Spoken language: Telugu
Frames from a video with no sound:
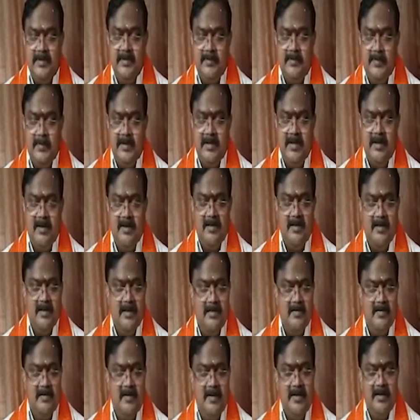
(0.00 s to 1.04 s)
ప్రధాన
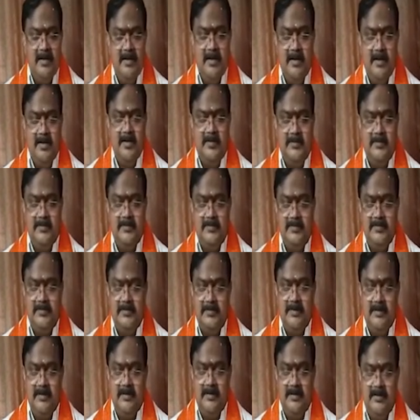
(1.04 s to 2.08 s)

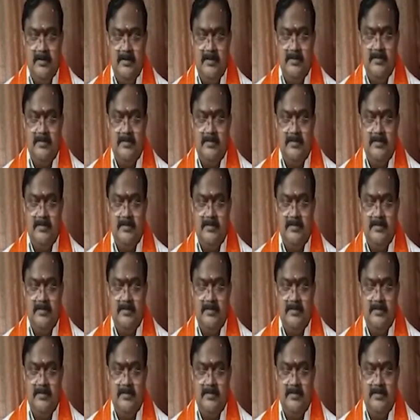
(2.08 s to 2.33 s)
దేవాలయాలలో